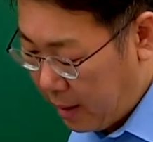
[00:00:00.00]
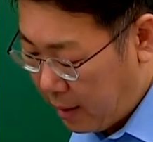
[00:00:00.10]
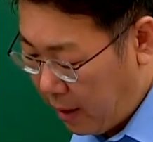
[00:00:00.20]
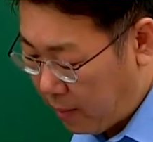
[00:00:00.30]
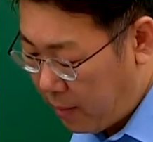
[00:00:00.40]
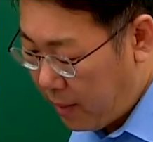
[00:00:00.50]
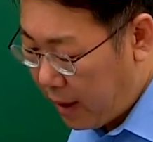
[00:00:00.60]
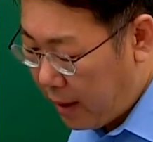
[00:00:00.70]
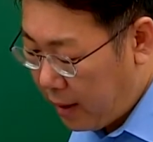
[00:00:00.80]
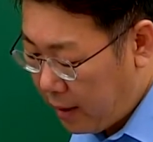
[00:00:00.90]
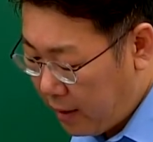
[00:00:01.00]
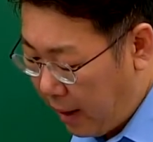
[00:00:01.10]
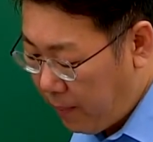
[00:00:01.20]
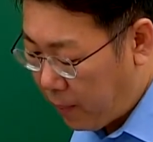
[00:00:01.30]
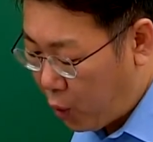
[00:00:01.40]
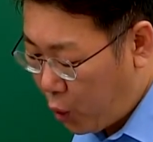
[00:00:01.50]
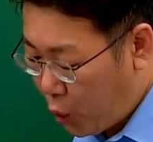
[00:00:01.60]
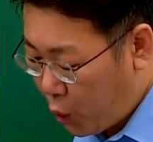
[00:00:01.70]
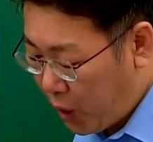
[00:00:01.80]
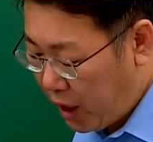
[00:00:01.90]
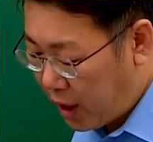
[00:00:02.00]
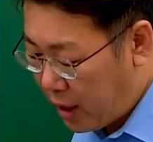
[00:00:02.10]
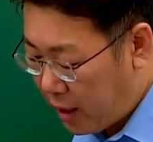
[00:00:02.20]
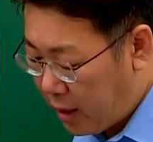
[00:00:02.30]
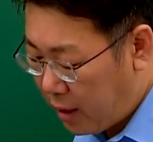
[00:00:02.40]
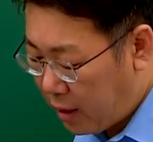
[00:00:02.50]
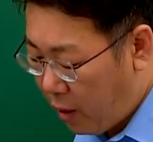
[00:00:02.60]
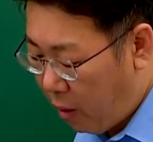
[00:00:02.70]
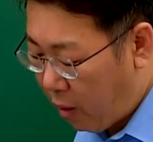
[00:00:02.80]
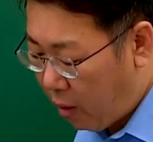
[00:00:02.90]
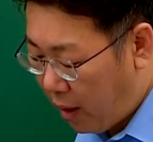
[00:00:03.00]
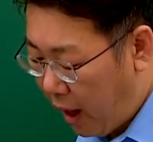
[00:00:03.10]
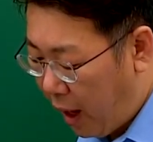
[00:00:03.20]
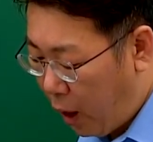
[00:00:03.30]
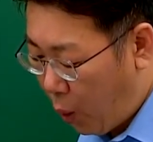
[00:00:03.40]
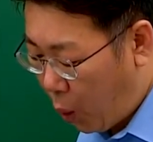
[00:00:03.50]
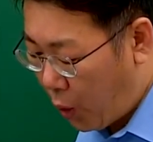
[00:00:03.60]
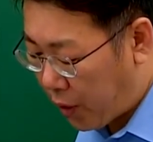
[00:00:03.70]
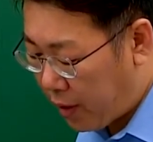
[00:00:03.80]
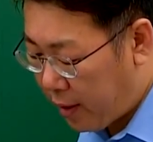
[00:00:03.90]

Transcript: 그다음 남, 귀, 요, 가, 혼.